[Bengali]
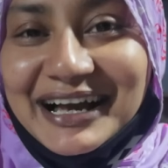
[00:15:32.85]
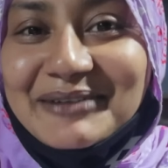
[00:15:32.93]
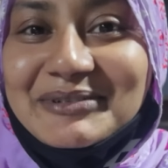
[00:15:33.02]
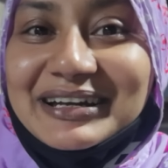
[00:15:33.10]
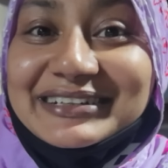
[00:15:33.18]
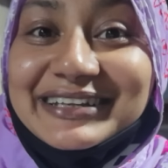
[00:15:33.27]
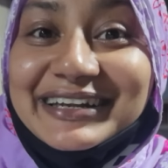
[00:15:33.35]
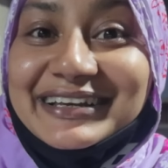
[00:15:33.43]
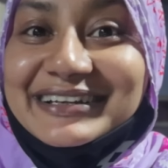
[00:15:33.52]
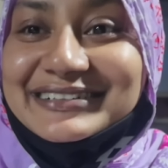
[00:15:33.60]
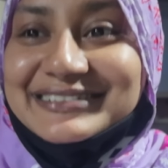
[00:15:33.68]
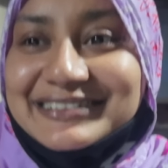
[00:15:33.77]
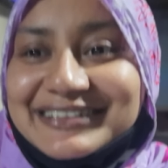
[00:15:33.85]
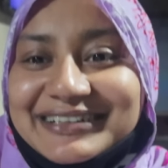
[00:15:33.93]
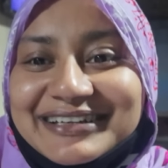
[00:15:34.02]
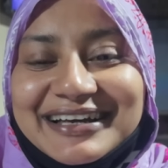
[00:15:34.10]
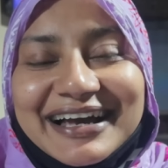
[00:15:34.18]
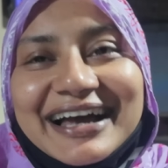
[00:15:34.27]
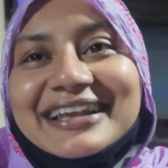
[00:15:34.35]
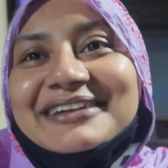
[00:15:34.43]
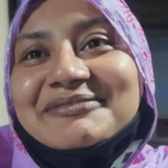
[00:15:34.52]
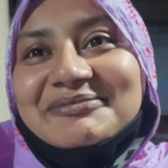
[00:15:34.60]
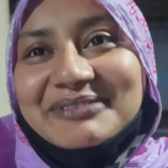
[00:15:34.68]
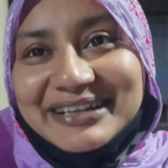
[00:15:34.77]
আমাকে টেইলার্স আলাপ
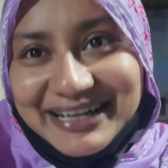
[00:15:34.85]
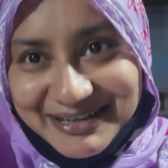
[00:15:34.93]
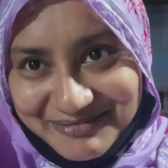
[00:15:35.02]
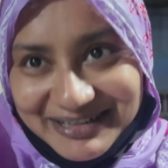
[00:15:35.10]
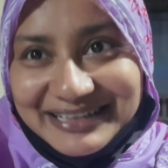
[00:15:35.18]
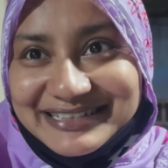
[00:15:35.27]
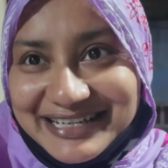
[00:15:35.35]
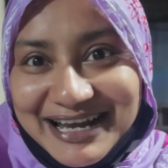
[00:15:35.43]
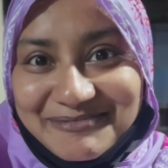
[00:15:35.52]
মানে আমাকে যে